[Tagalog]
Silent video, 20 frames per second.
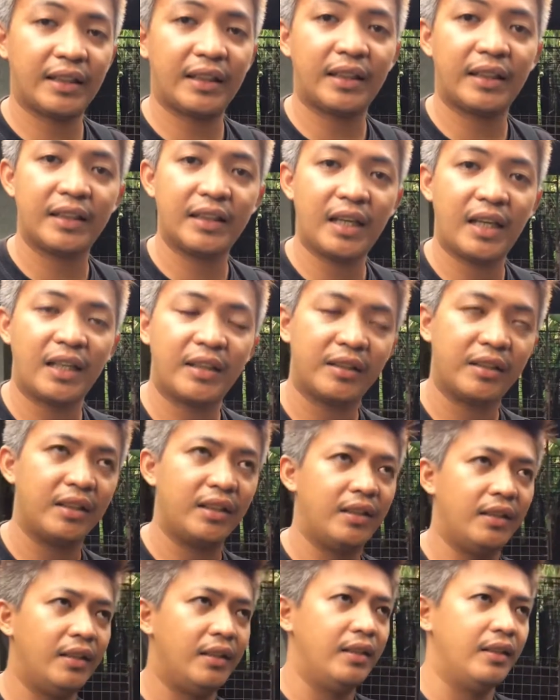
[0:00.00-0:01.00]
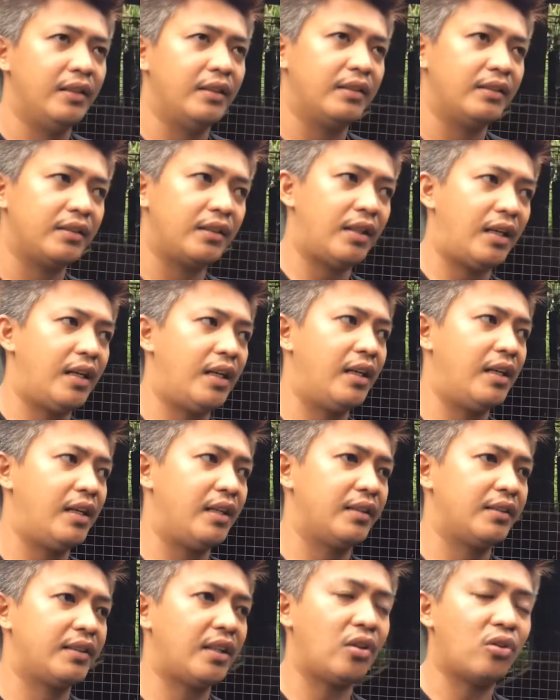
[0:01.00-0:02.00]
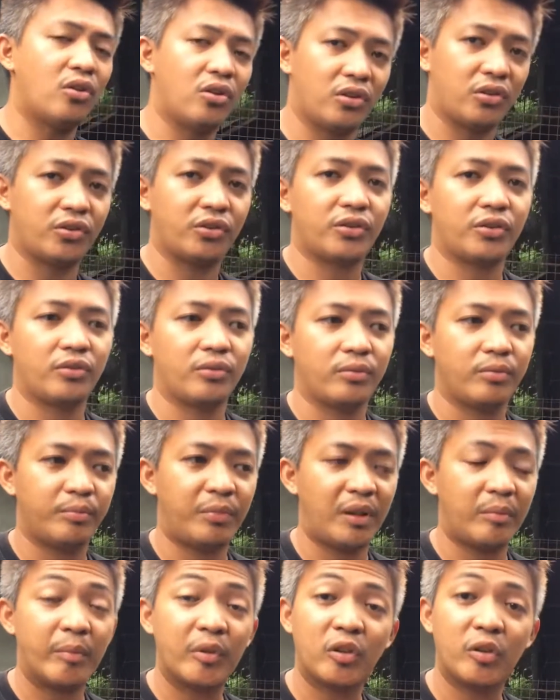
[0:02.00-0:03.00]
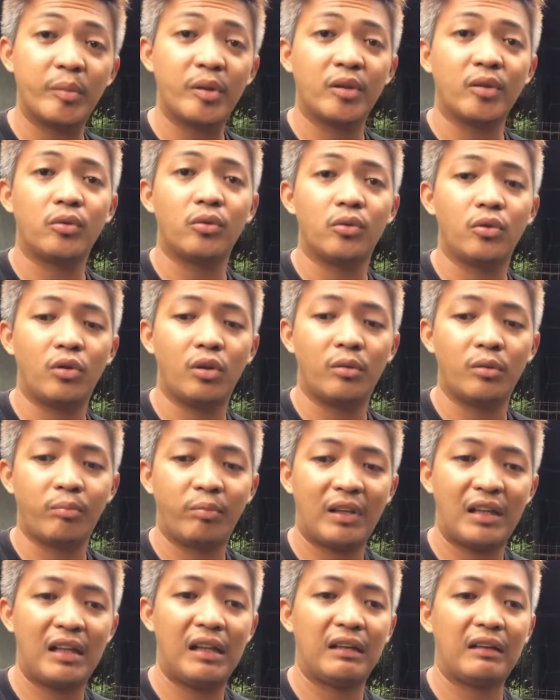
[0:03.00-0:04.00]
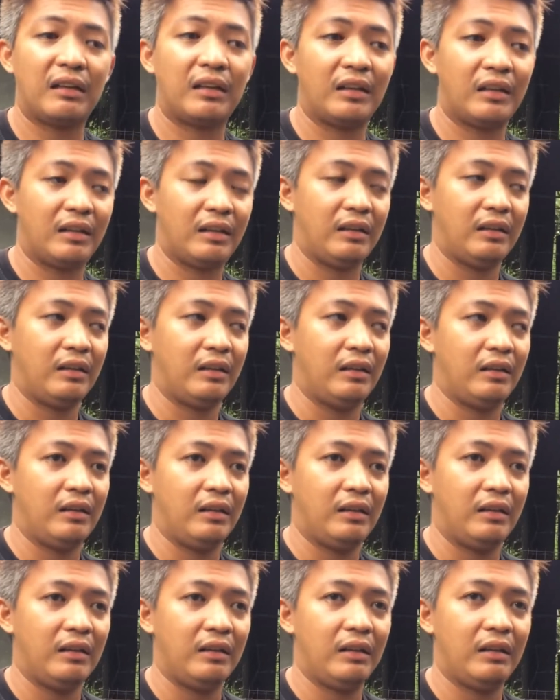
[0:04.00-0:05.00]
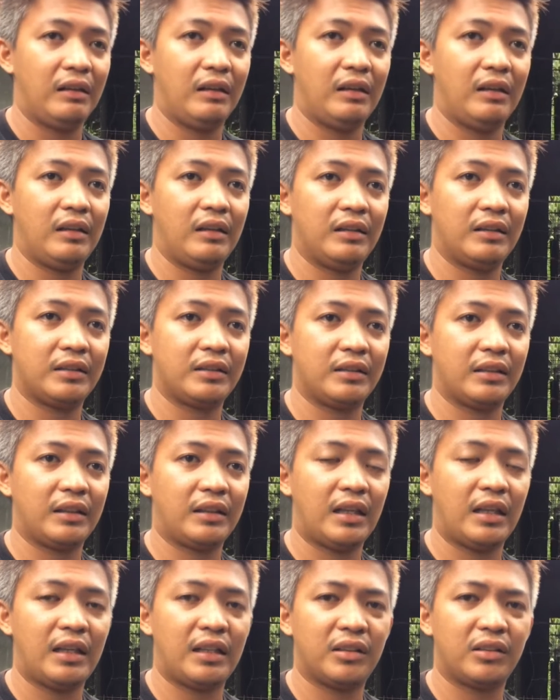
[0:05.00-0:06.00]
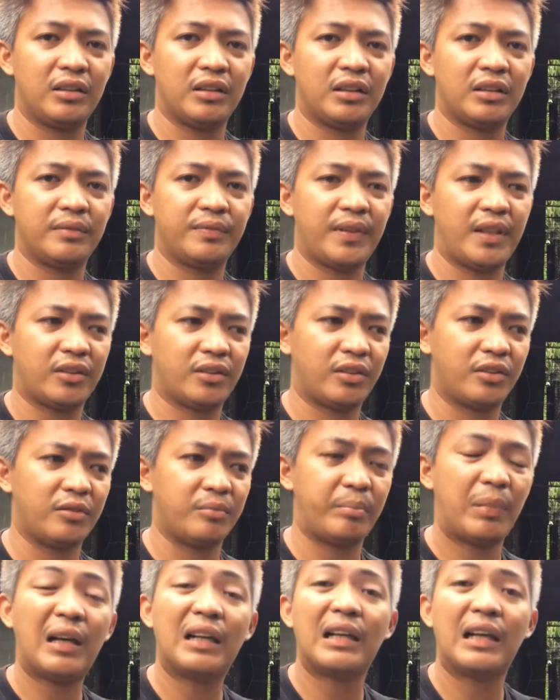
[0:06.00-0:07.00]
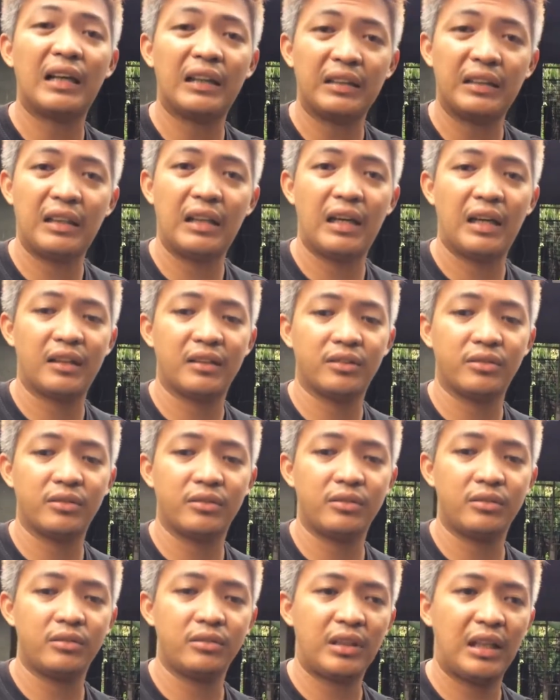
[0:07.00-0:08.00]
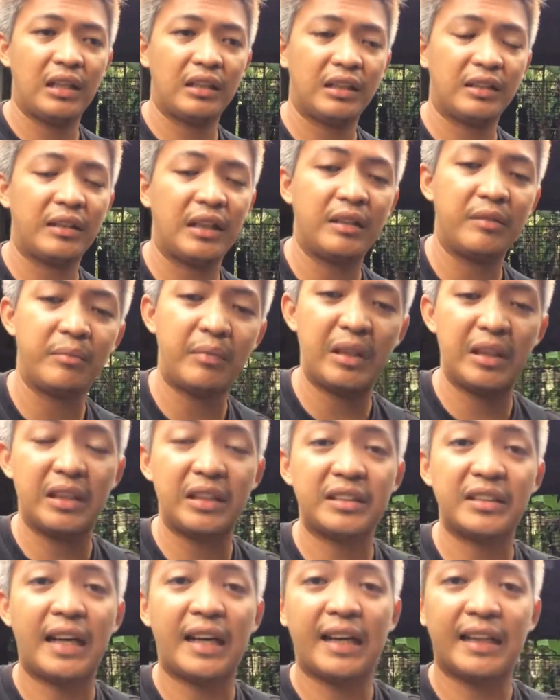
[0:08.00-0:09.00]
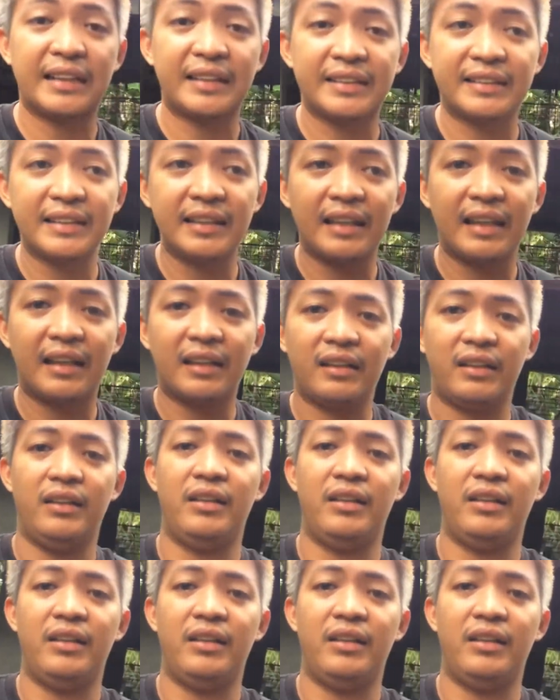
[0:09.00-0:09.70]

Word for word: rin 'yan uh, sa cost. Pag madumi yung kulungan mo palagi is nagkakaroon din yan ng factor yung paglaki nila. So dahil nga dahil magiging sakitin sila,